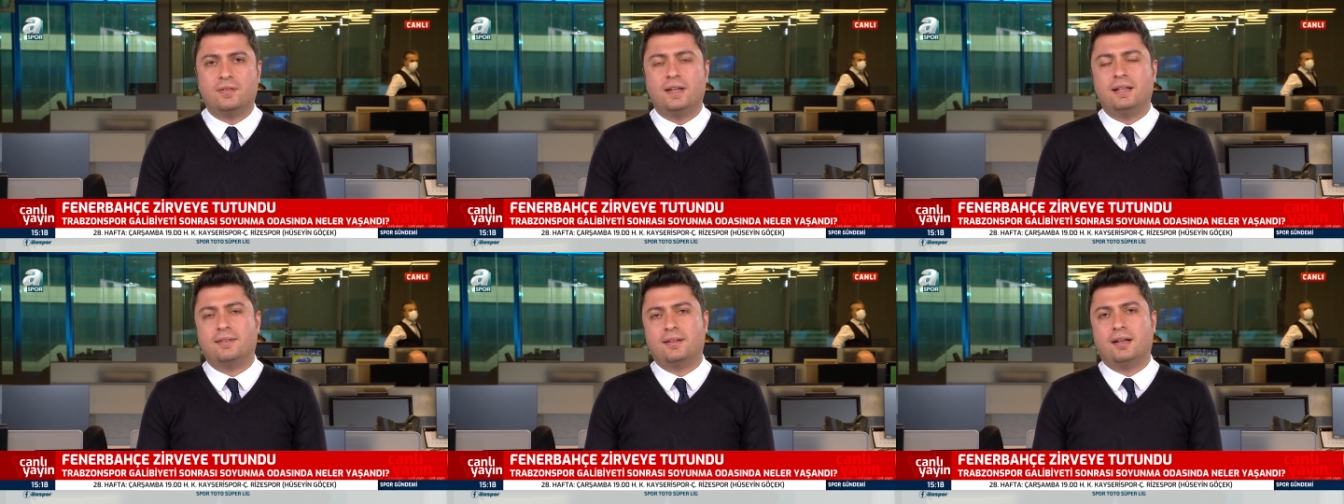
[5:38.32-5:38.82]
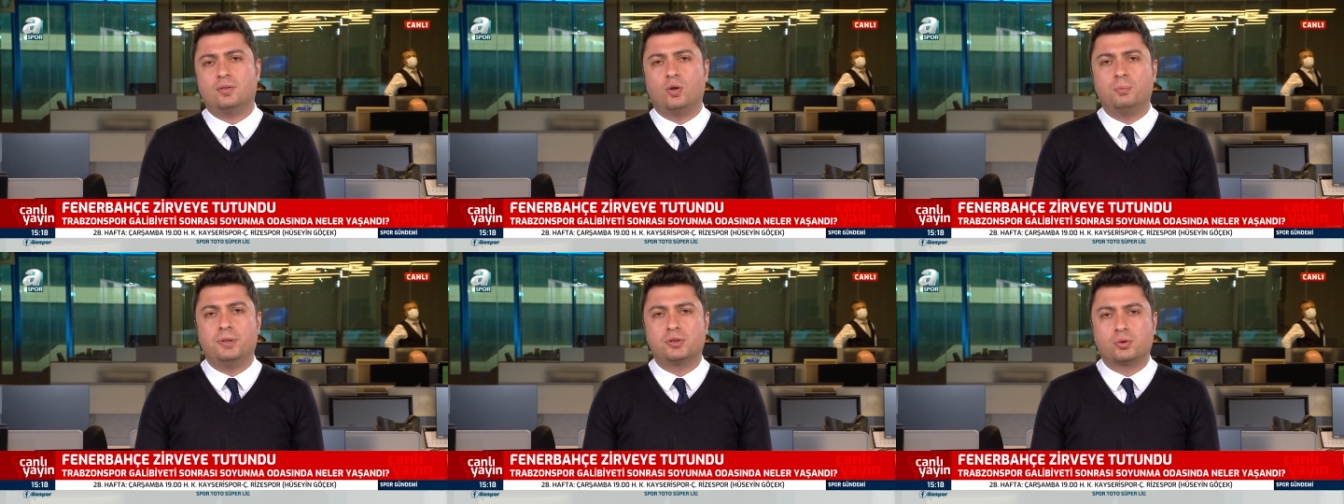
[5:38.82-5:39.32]
ve saat
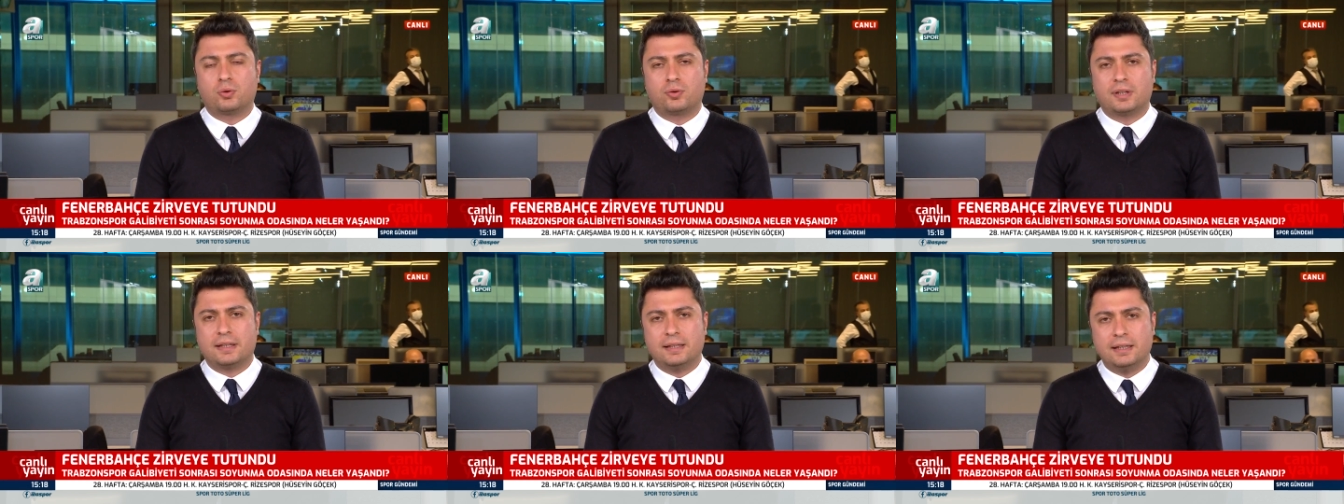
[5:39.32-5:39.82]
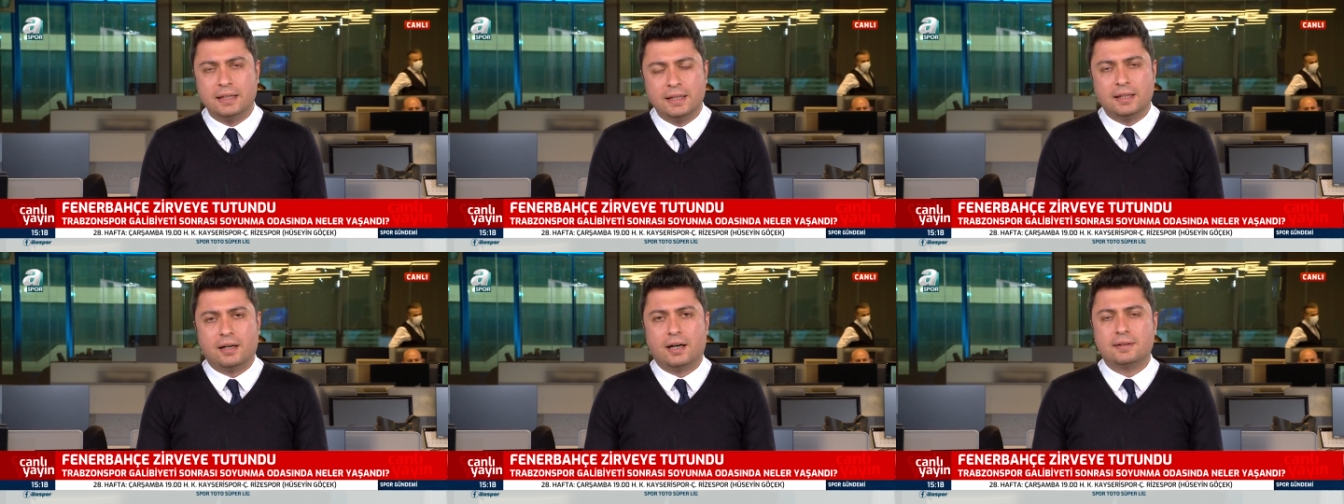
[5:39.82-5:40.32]
15.30'da da
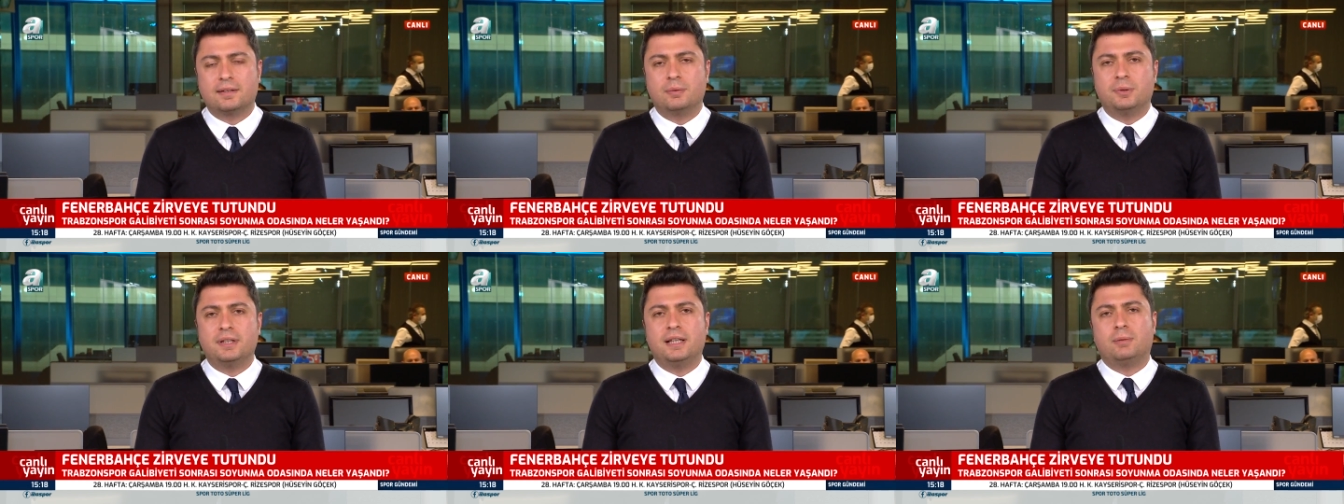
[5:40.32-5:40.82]
antrenmanın